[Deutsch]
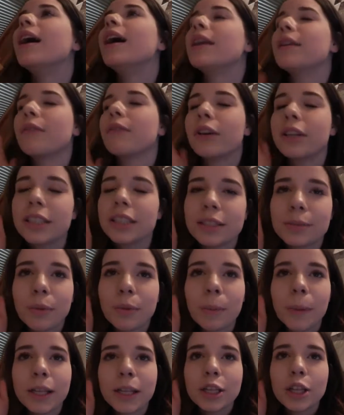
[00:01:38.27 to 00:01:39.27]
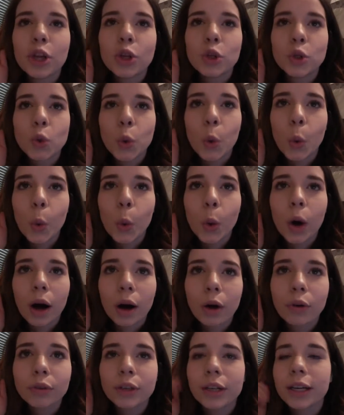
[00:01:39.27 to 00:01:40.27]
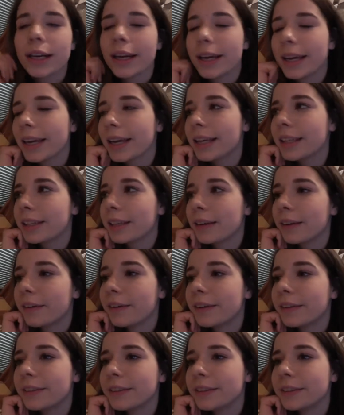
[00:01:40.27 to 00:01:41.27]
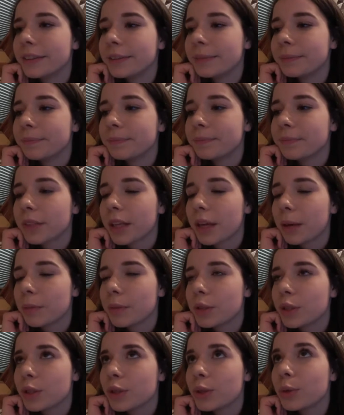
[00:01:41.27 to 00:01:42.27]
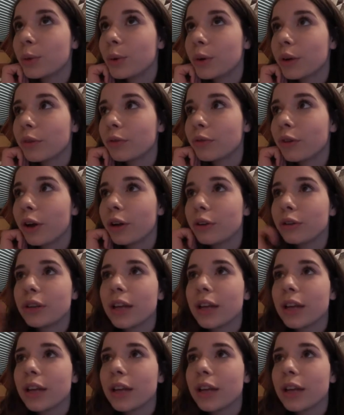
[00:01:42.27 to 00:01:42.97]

Ich war in diesem Moment so aufgeregt und ich habe mich so gefreut.